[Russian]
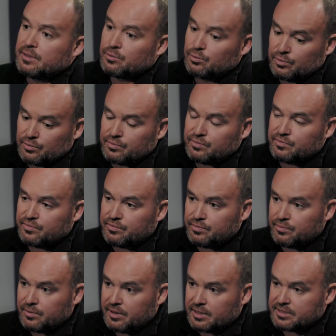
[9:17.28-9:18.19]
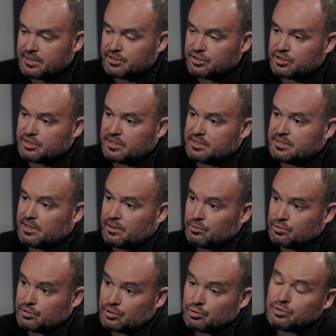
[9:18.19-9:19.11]
Но ну, осадочек-то
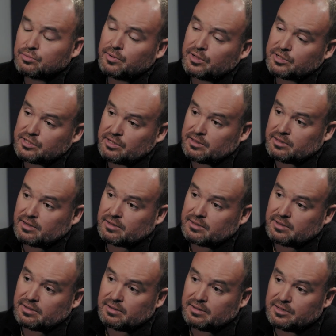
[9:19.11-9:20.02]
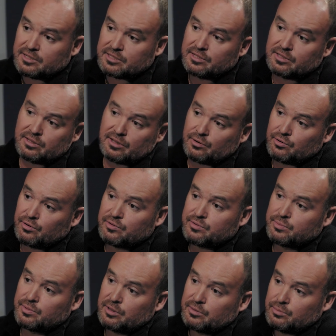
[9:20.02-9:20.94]
остается, а что ты молчал тогда? Если ты такой
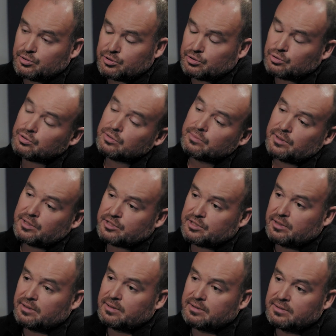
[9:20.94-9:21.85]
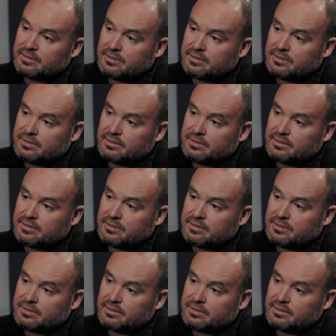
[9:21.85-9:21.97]
весь белый пушистый, что ты молчал?